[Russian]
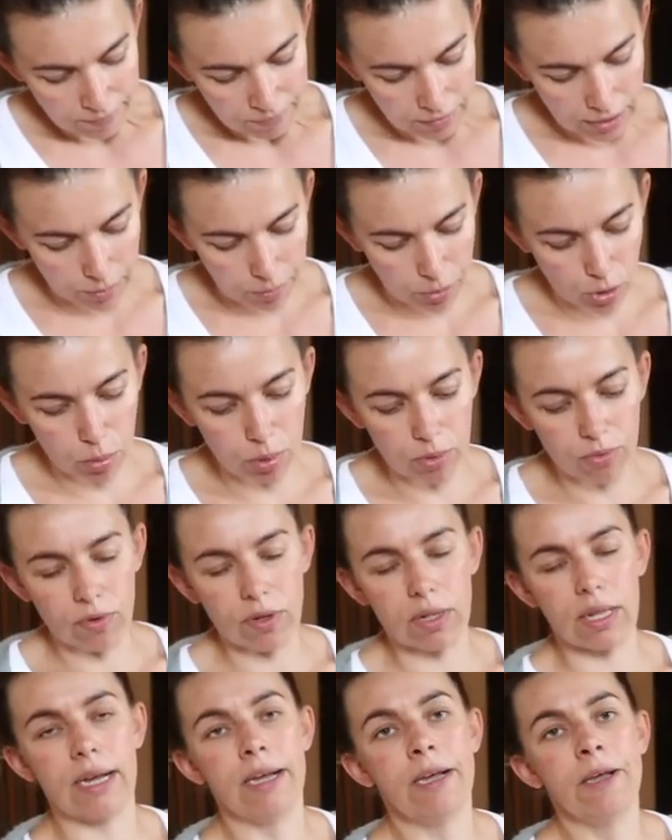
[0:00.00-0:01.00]
Я
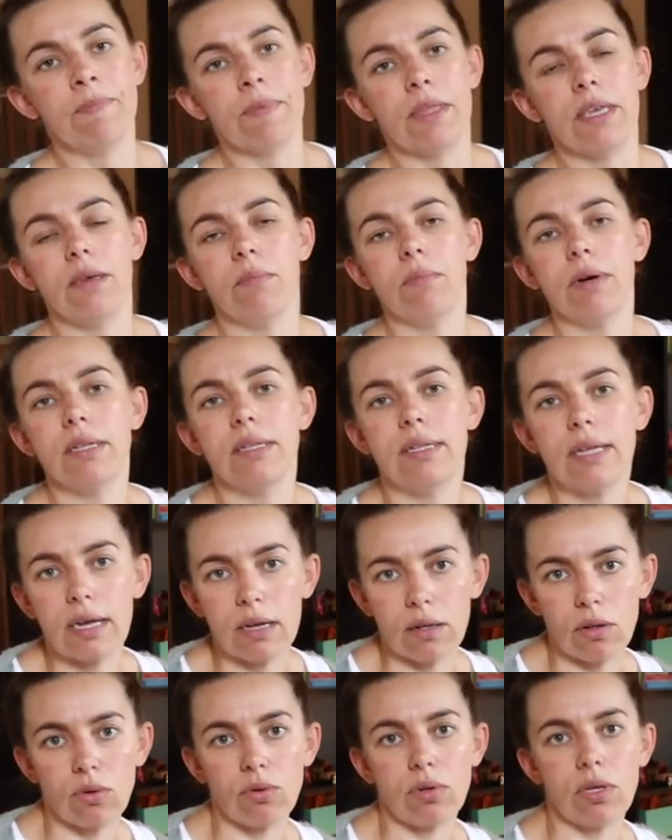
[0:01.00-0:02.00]
пробовала и
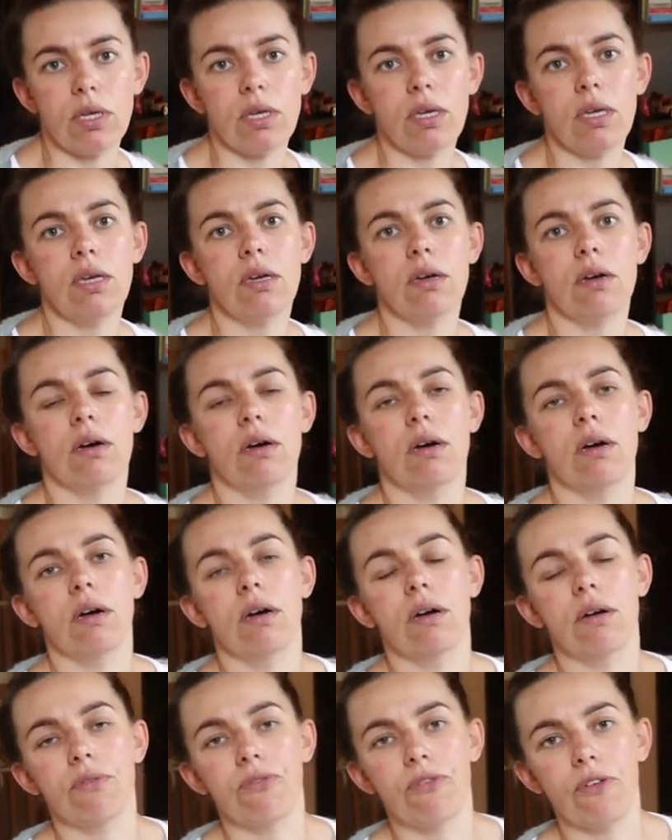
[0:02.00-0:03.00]
моделу, и
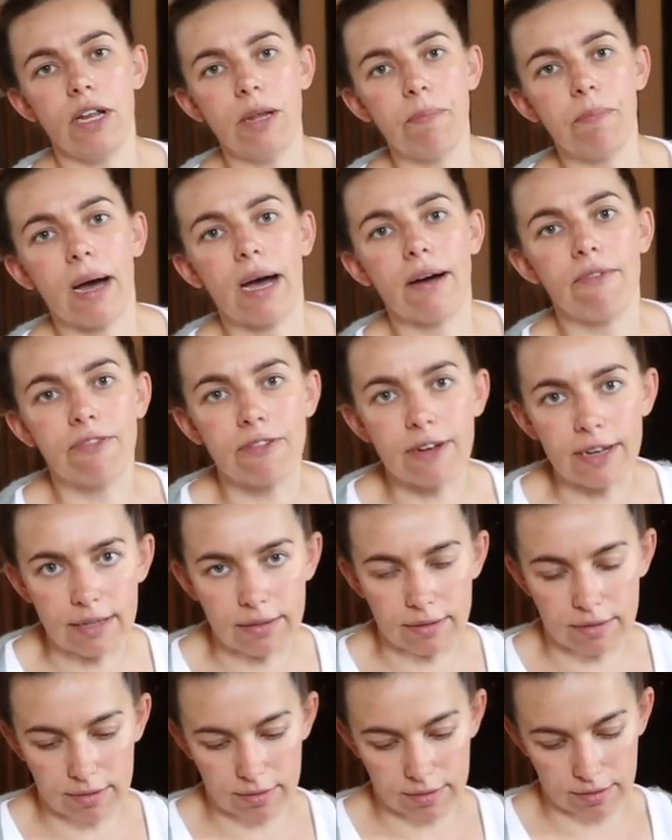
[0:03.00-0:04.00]
э, Филипп
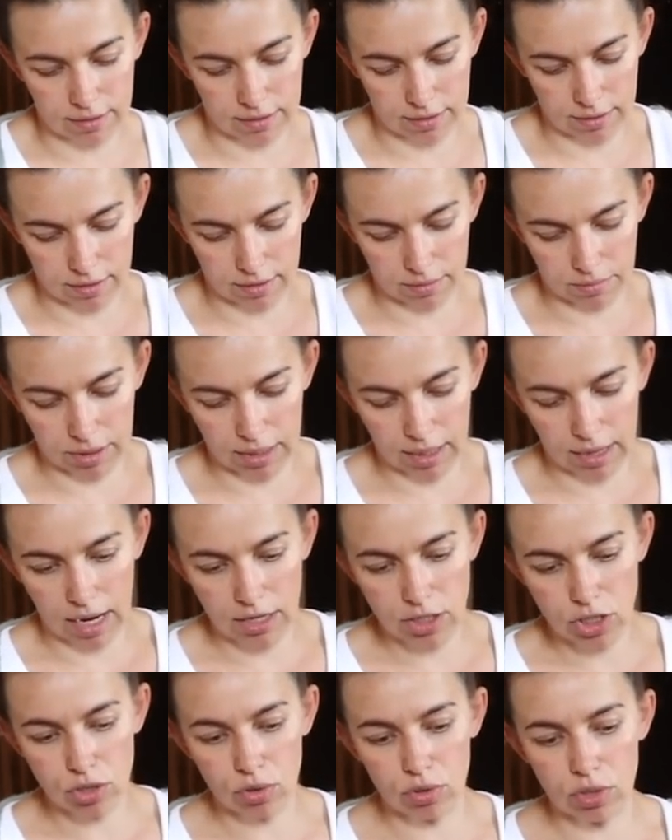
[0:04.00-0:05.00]
Авент э,
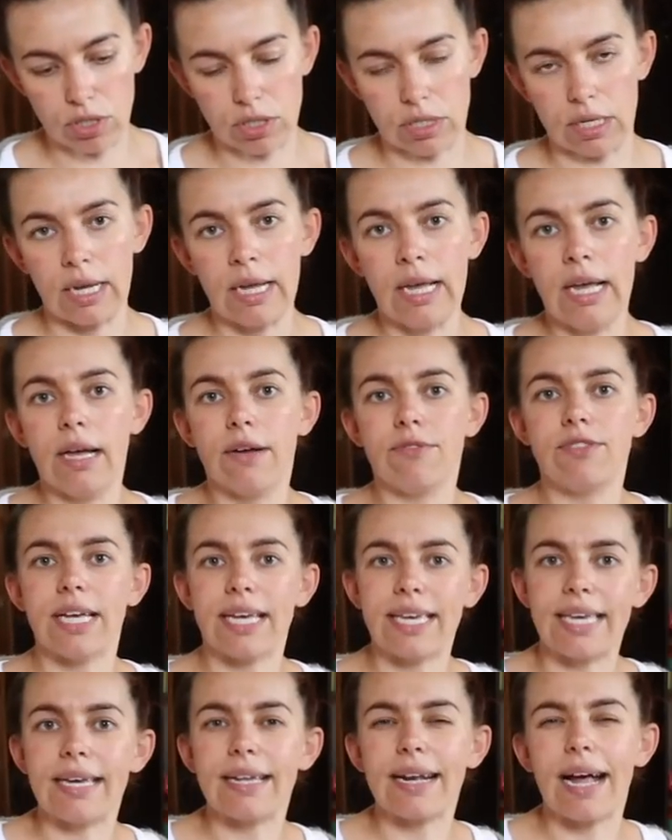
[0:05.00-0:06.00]
молокоотсосы.
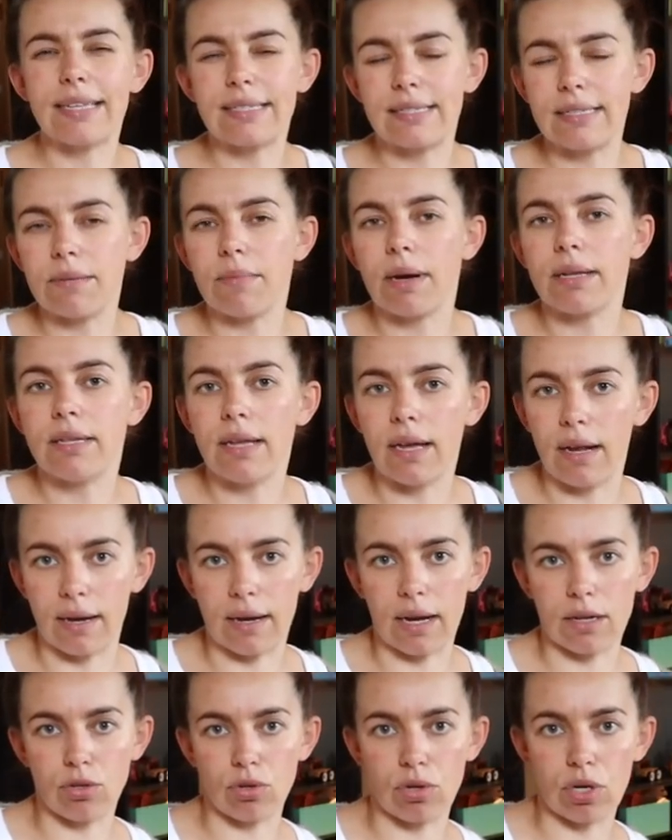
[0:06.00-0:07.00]
Всякие разные модели,
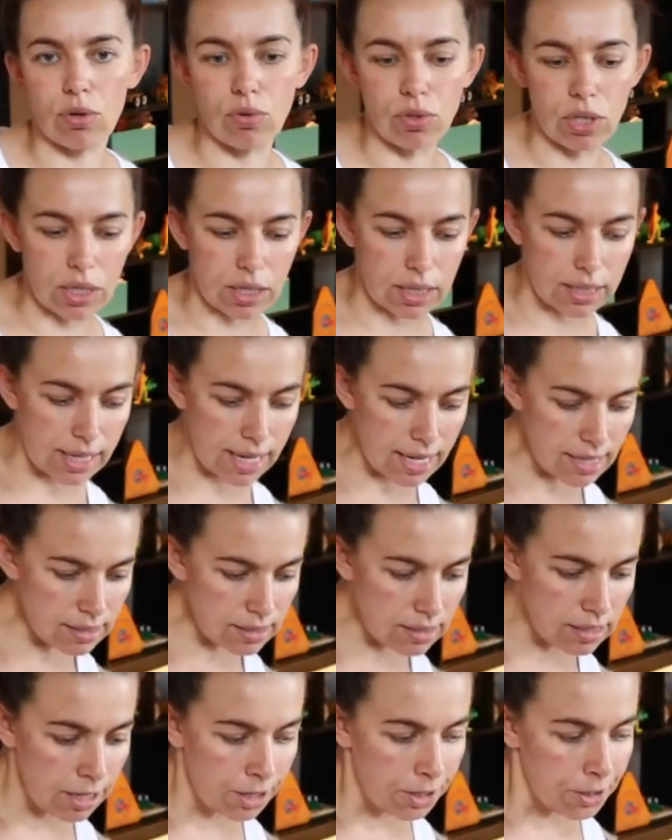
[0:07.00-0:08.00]
которые у них есть.